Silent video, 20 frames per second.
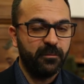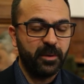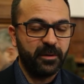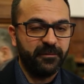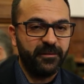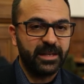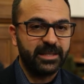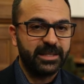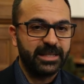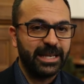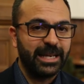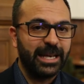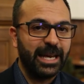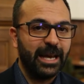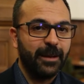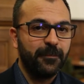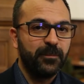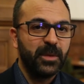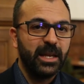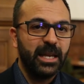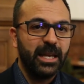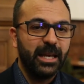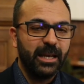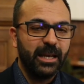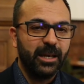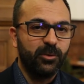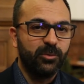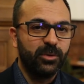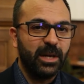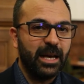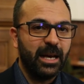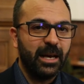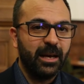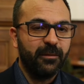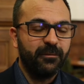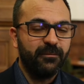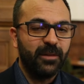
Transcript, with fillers: per far sì che una